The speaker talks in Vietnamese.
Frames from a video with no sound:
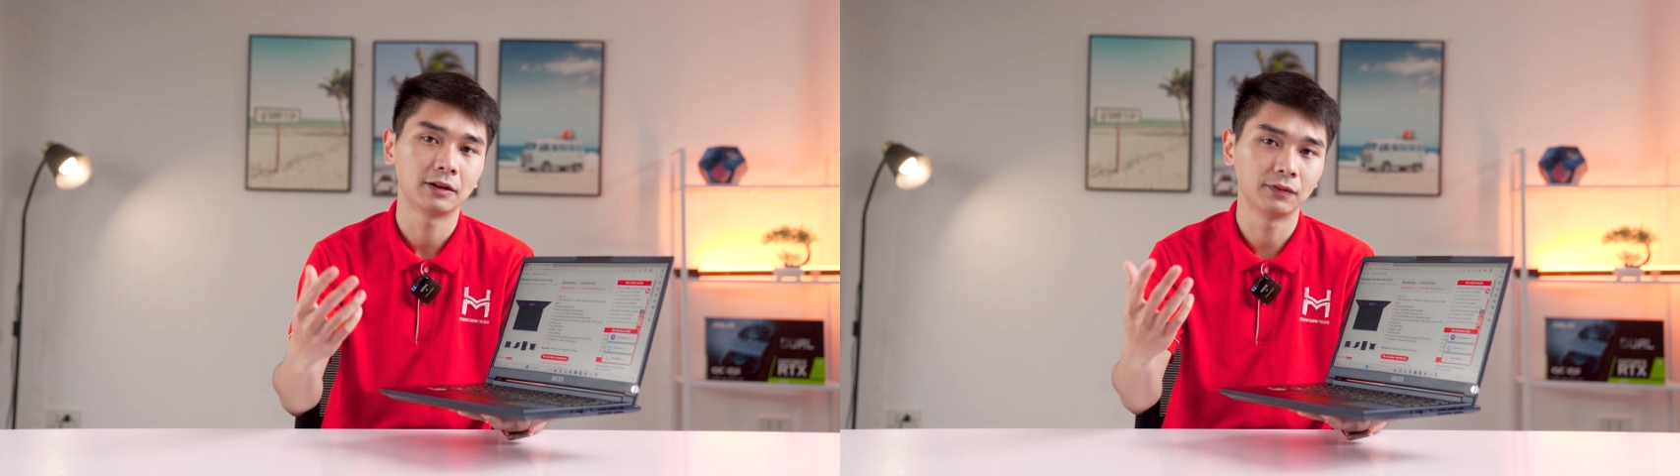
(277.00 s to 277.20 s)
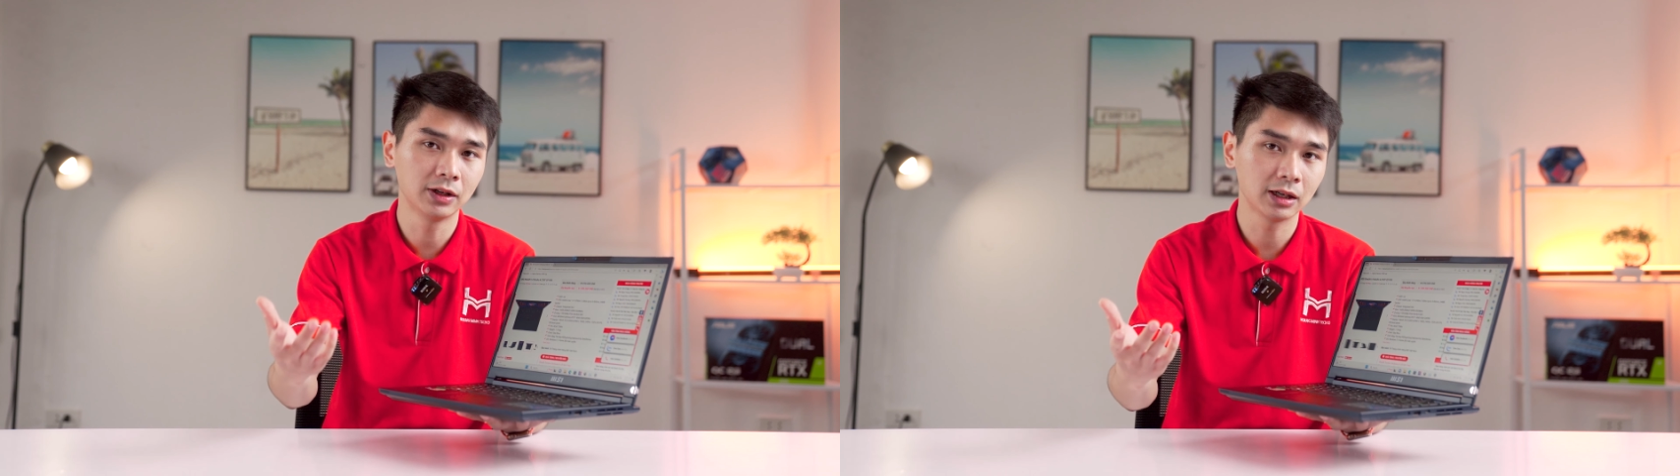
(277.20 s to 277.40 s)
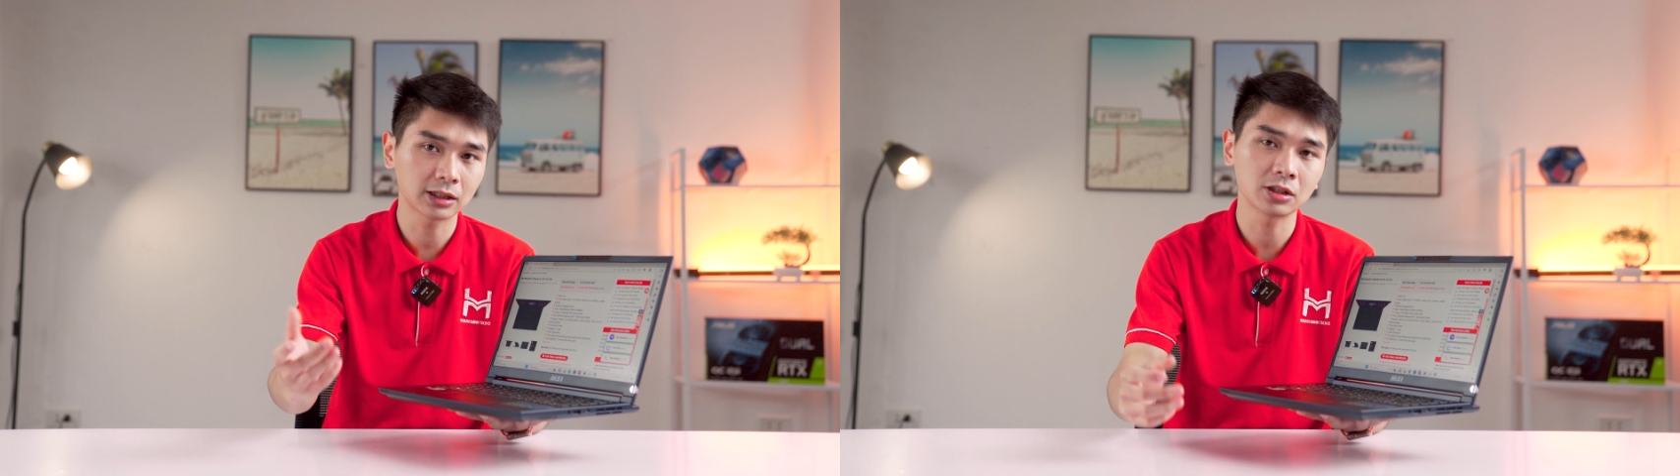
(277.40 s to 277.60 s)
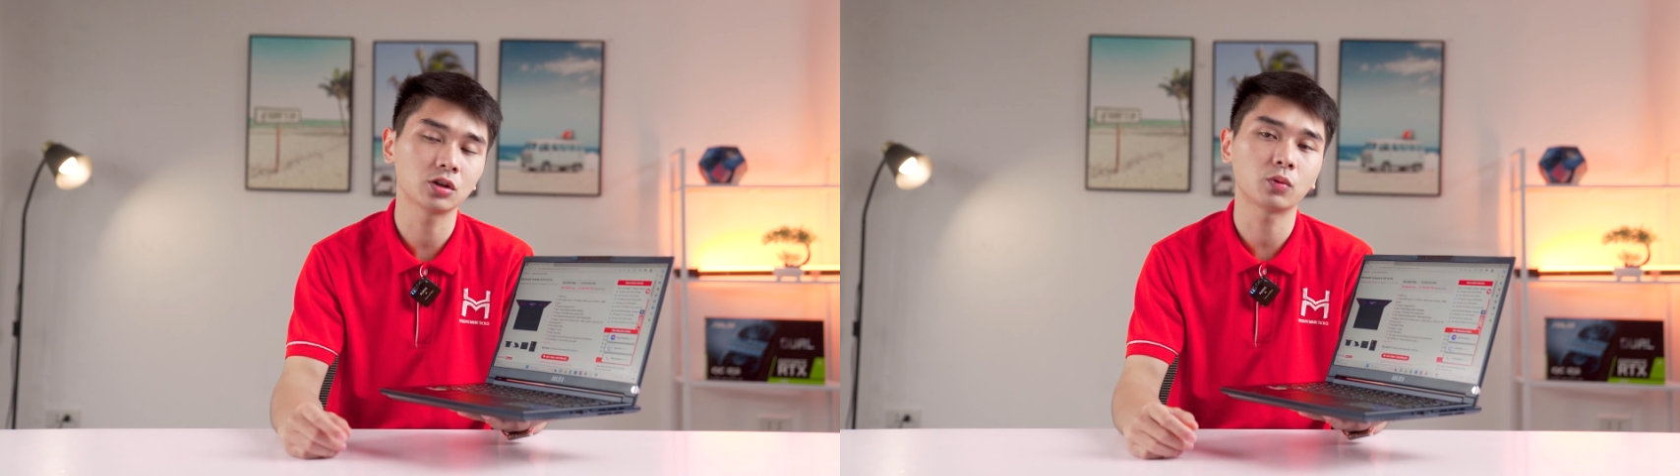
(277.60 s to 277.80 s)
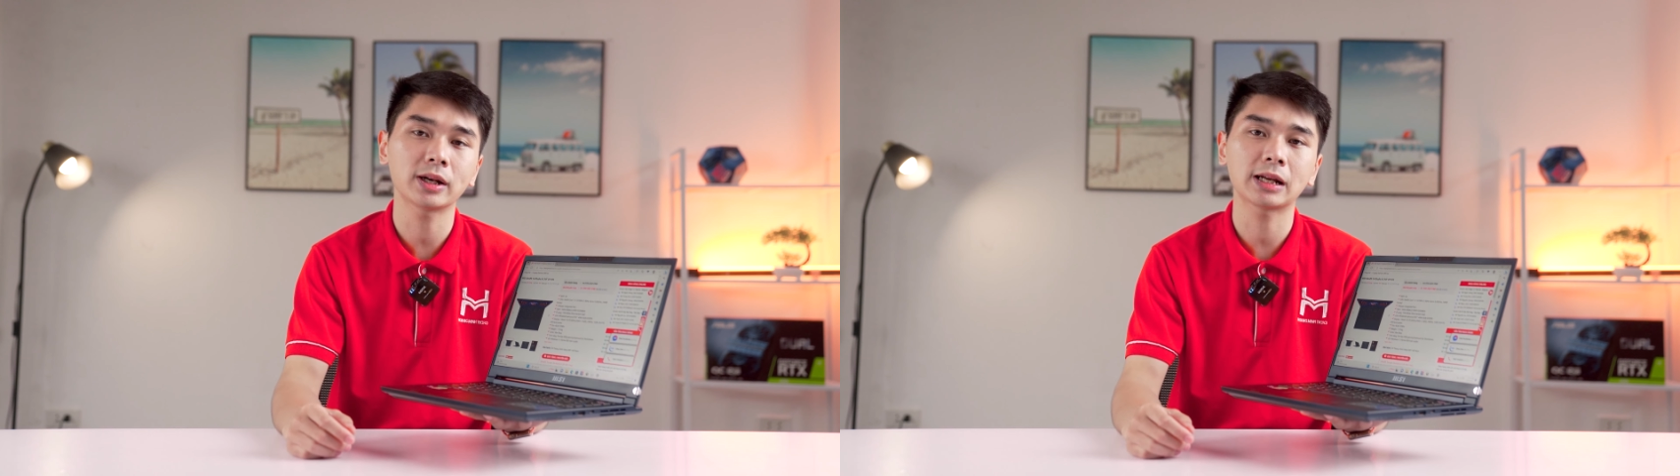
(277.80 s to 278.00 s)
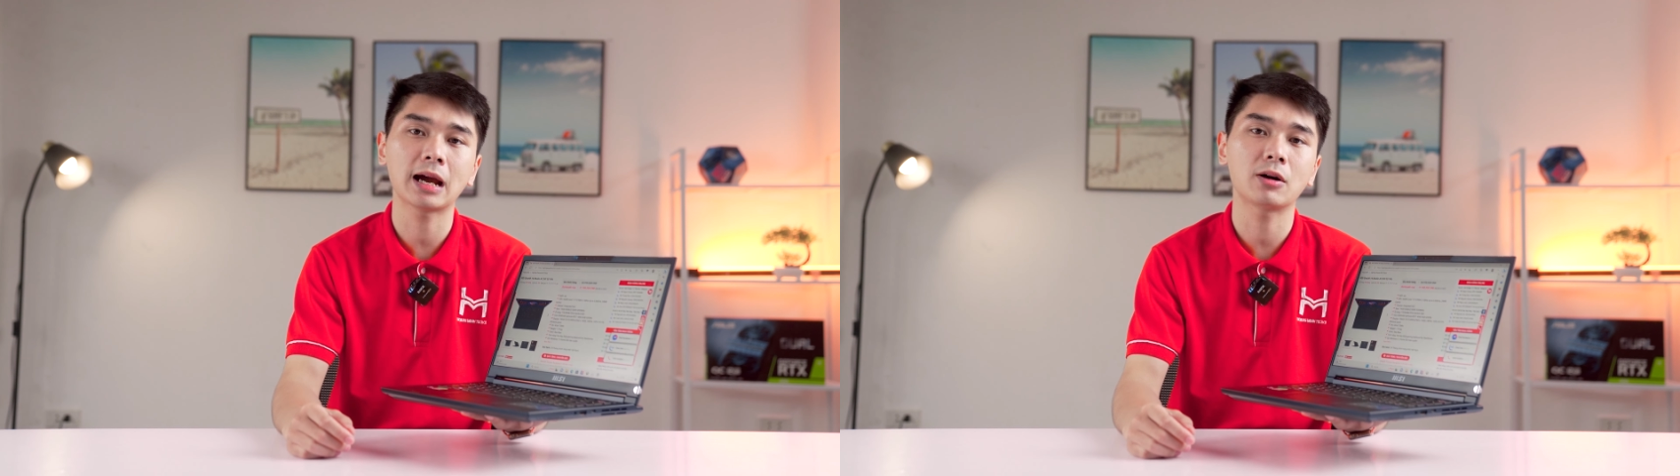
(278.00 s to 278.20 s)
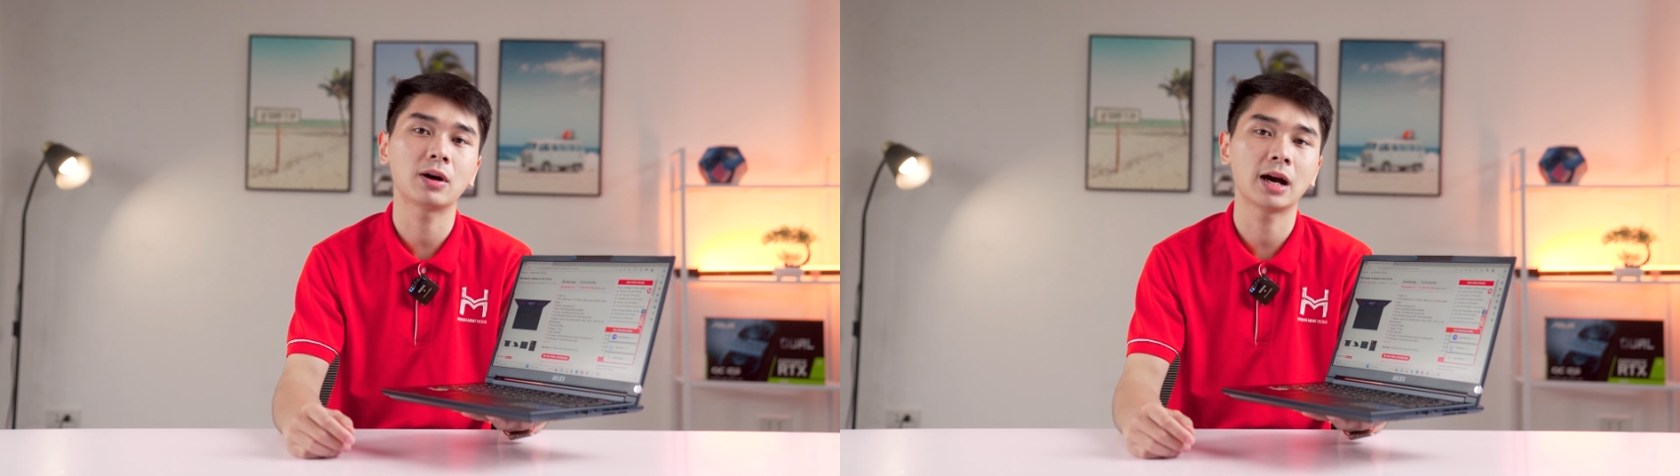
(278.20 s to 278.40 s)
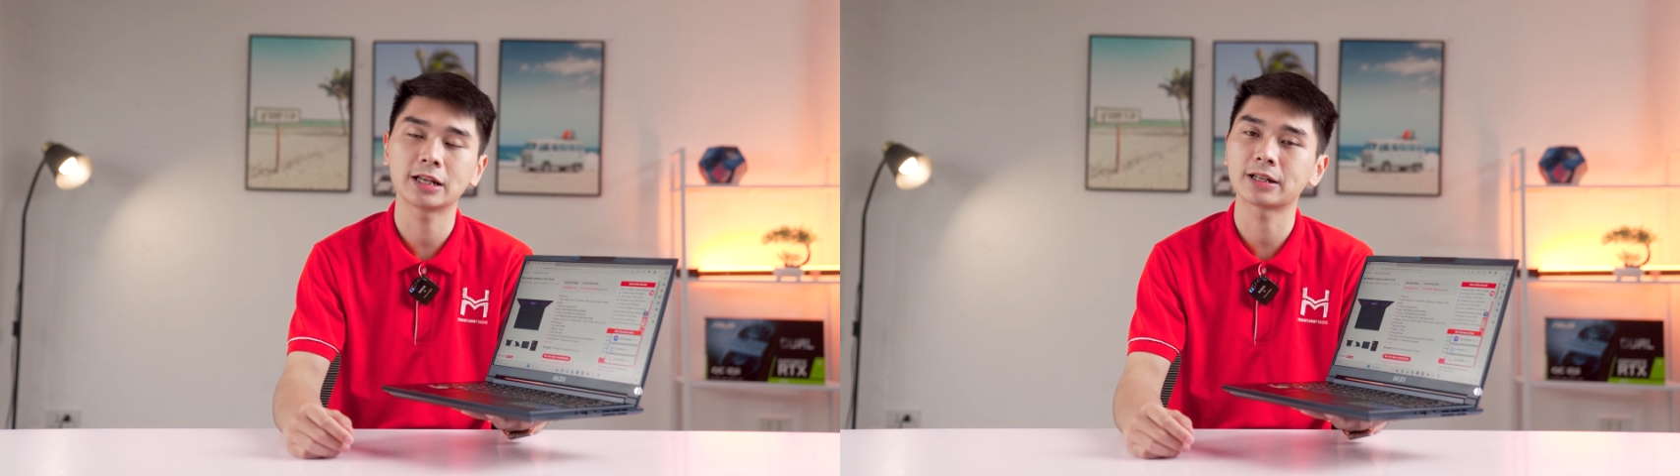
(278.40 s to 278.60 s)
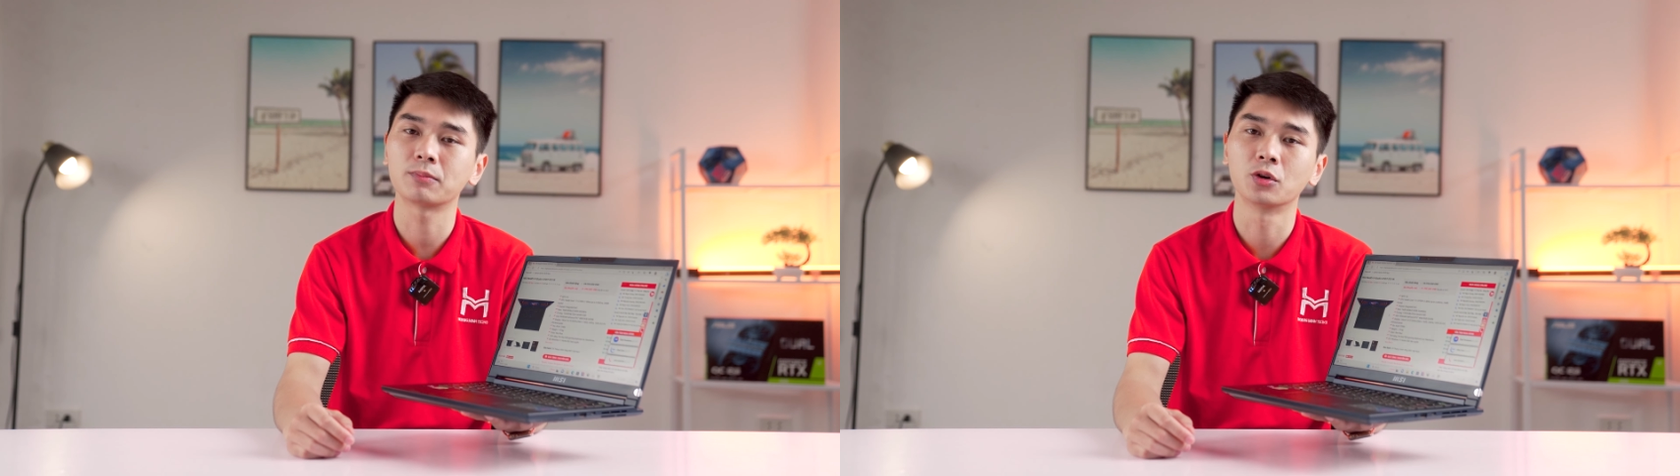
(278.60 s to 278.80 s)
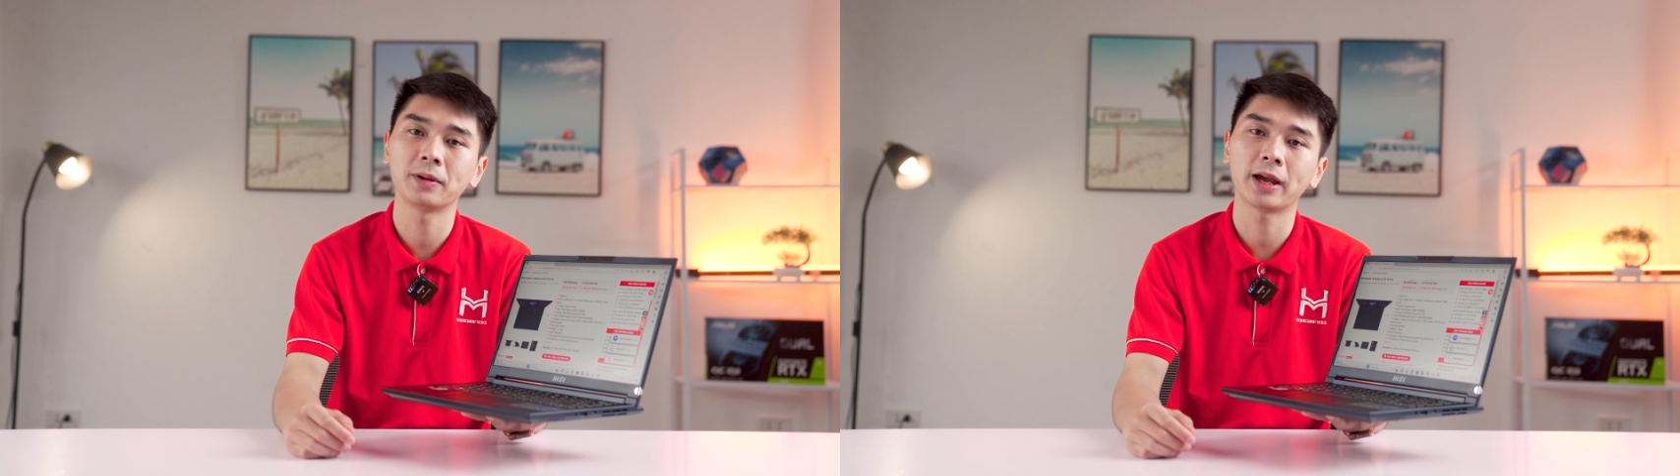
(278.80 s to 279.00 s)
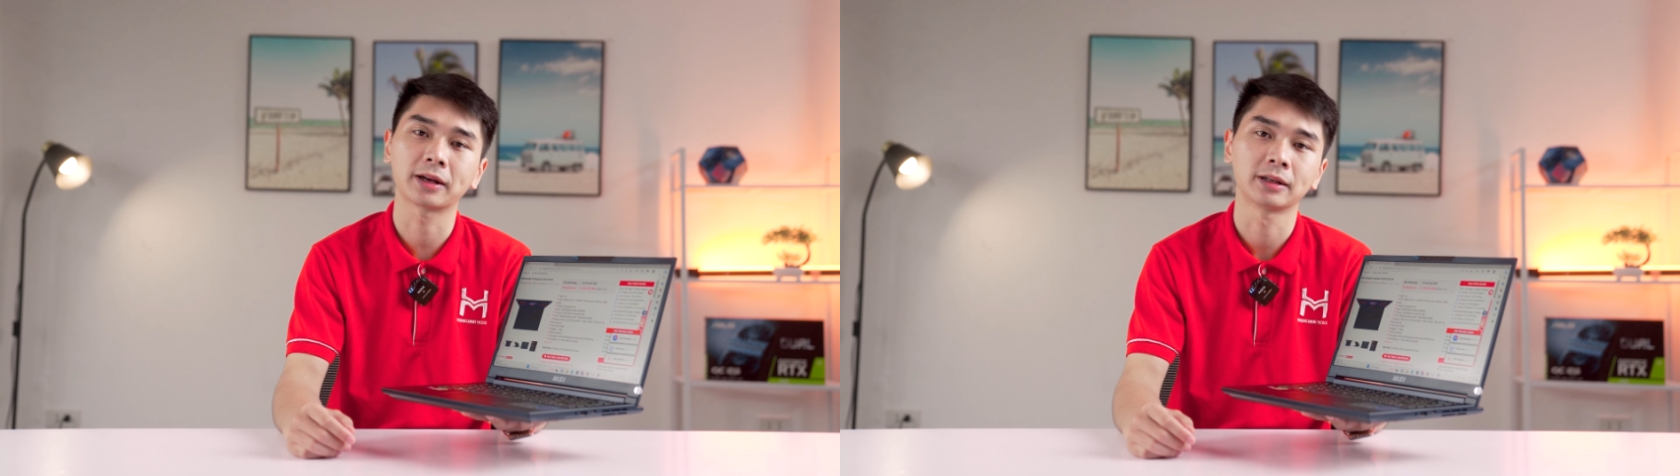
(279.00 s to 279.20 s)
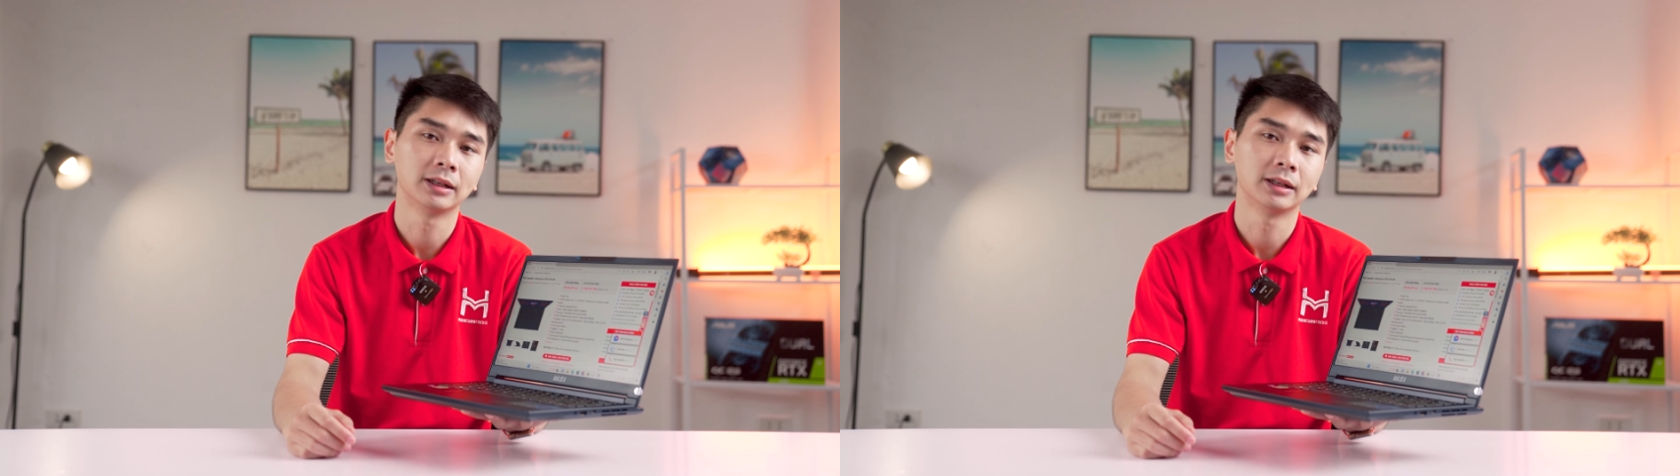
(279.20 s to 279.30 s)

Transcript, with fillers: vừa tần số quét cao 240 Hz